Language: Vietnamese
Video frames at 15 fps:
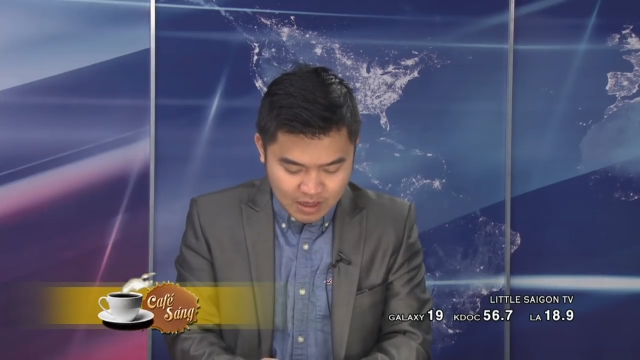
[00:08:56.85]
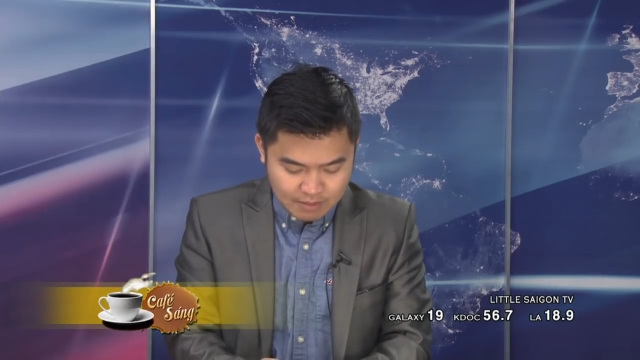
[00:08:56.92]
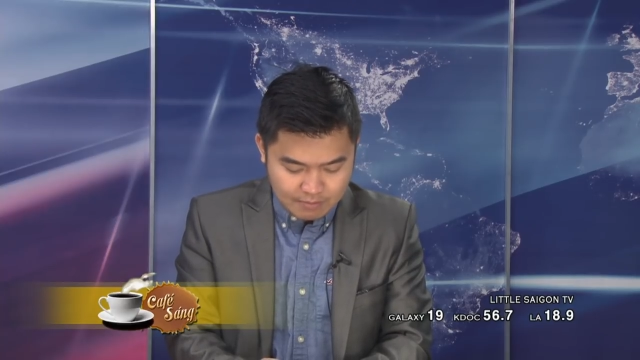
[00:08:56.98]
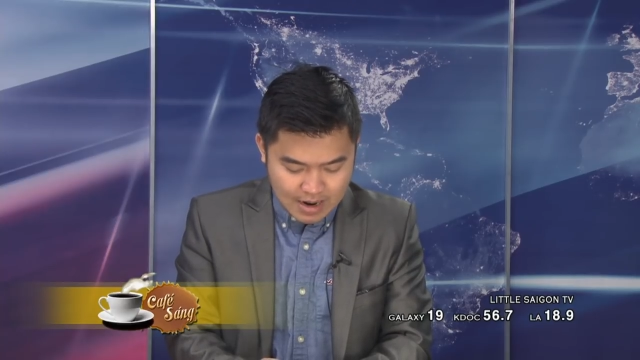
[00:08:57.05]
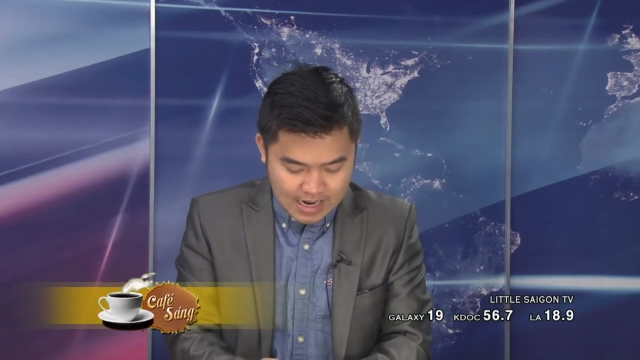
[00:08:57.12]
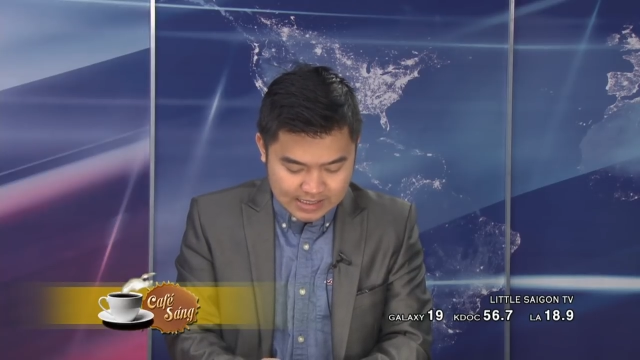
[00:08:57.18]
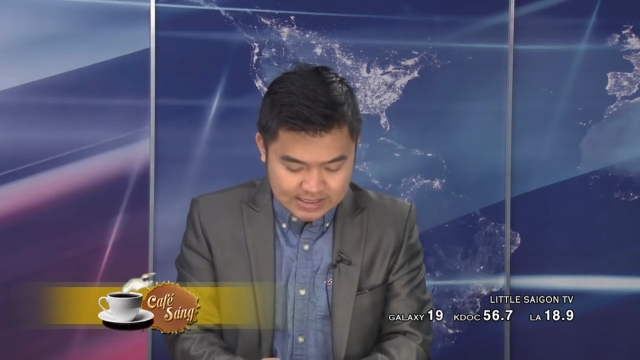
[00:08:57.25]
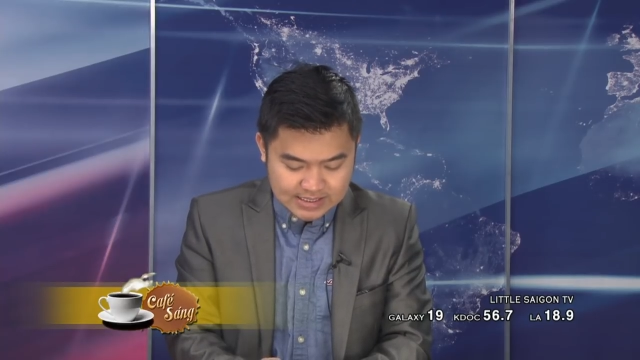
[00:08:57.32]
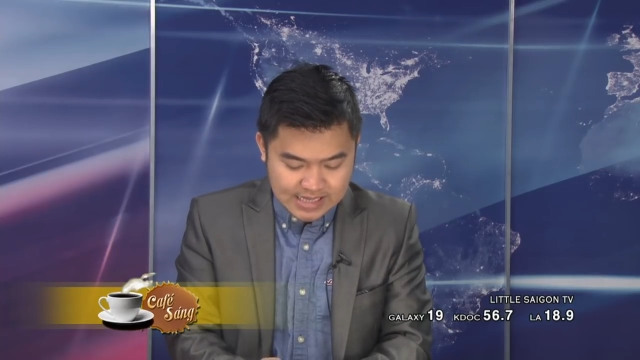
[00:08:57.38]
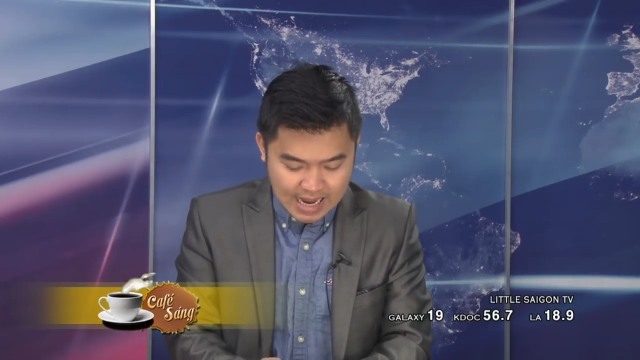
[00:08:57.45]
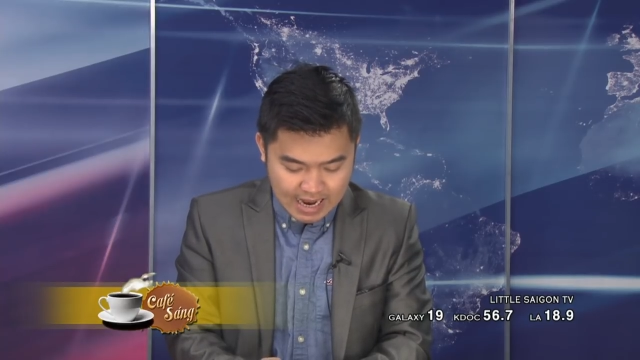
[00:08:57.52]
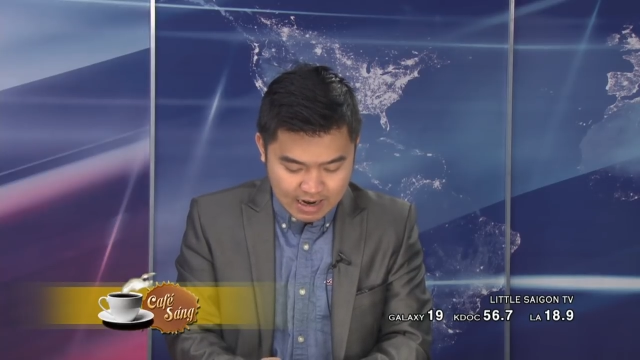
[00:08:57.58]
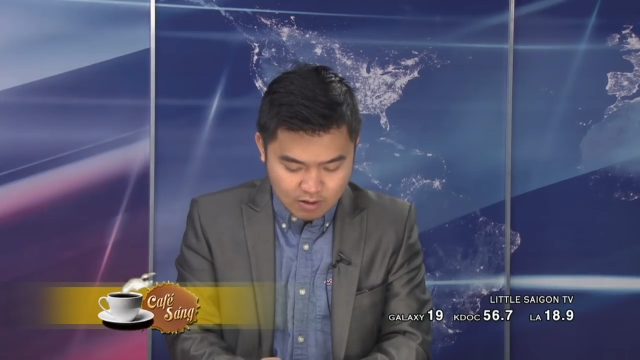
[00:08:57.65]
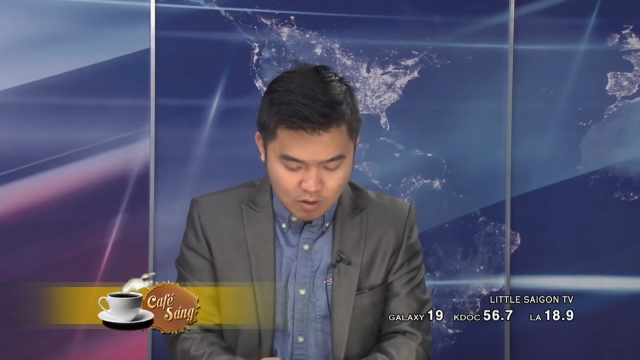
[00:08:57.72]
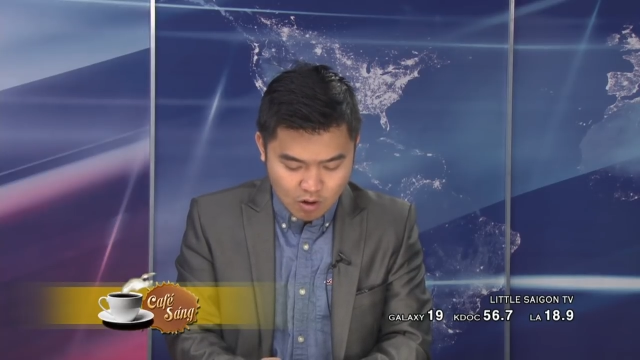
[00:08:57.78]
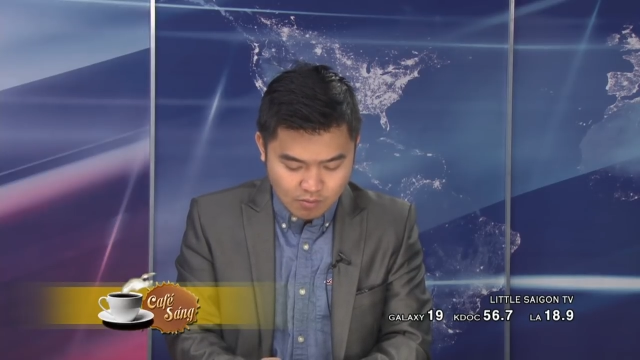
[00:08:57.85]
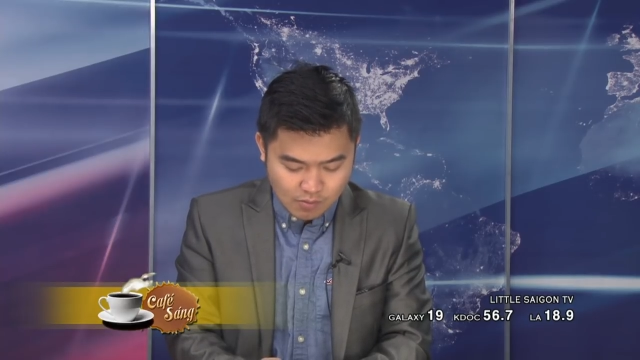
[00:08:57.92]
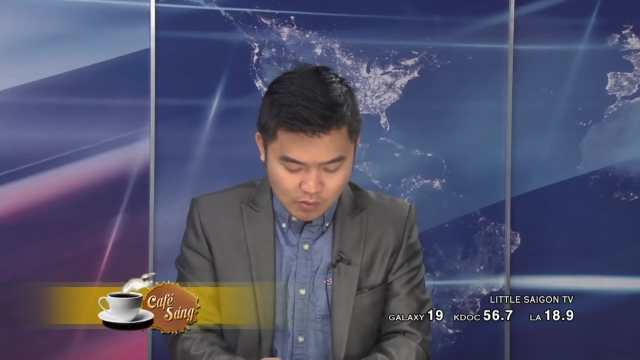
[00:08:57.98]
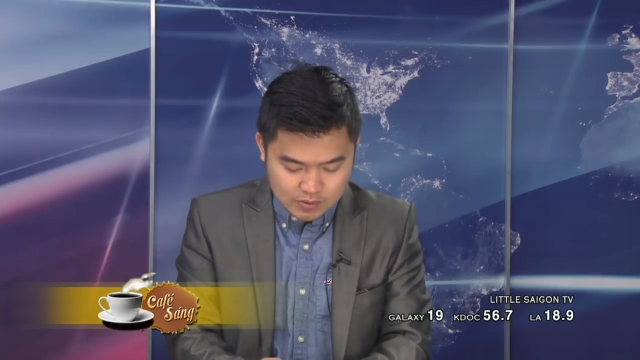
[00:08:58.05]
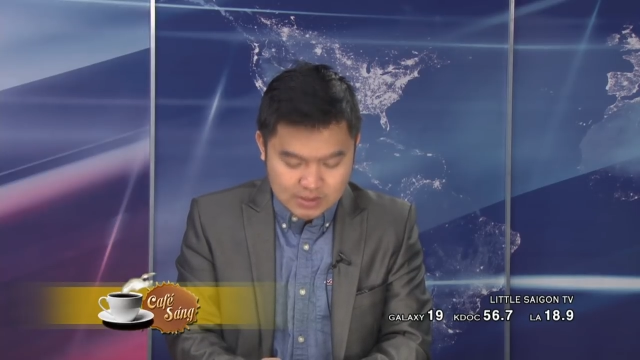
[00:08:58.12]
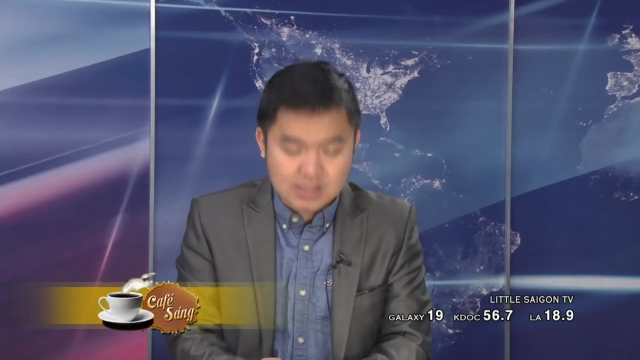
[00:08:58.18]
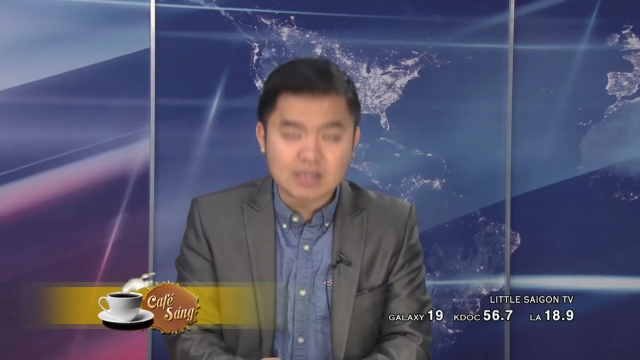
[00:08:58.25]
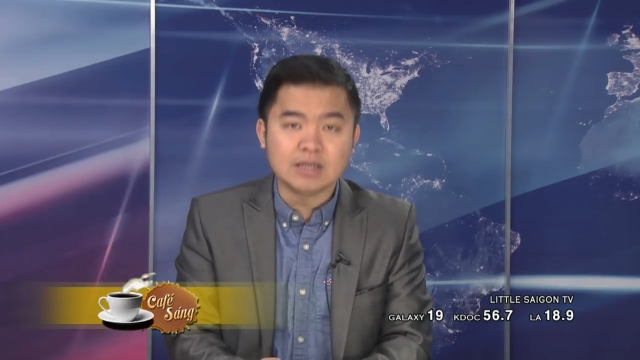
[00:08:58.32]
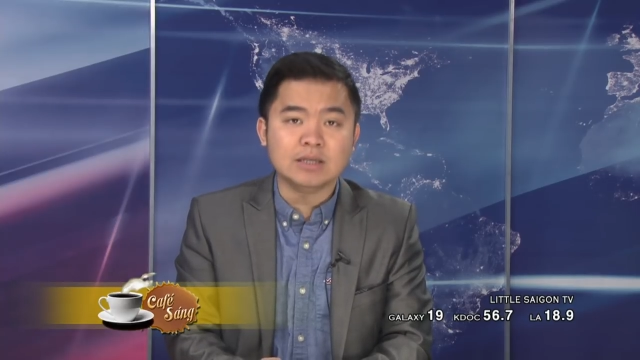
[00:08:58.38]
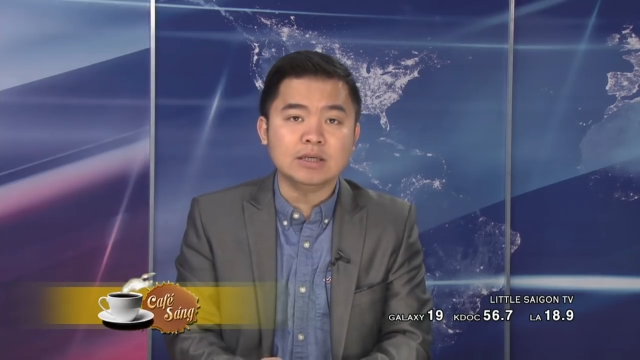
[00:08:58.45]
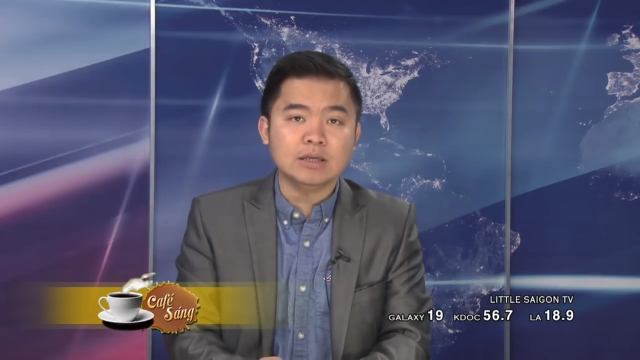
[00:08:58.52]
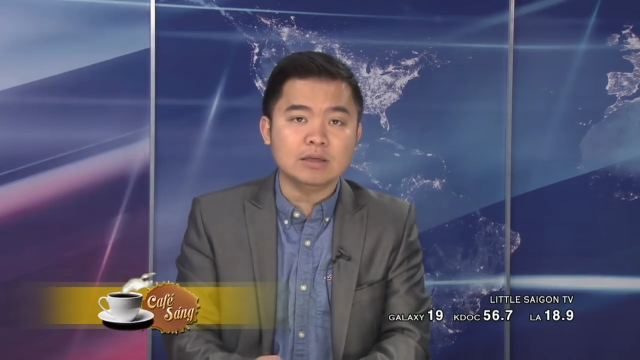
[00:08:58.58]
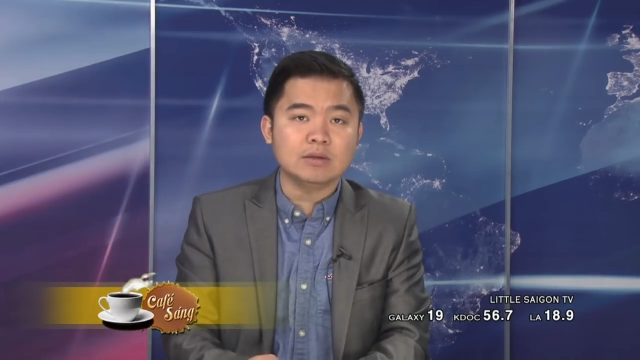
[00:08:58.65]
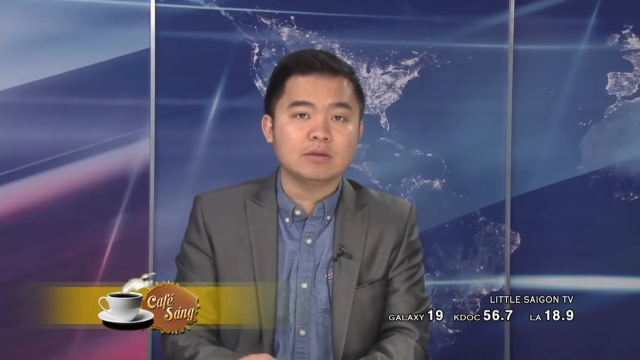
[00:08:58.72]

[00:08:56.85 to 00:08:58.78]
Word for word: mà sẽ có một sự